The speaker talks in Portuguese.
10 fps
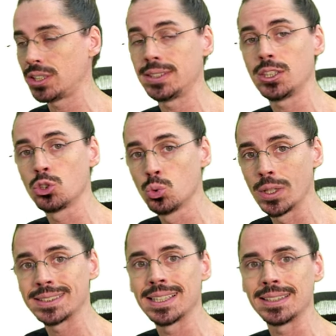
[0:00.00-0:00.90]
entre
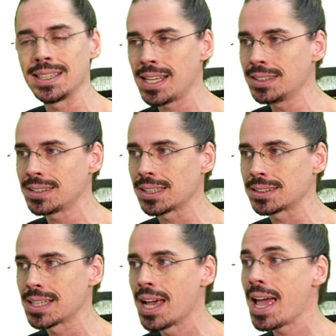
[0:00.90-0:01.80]
duas grandezas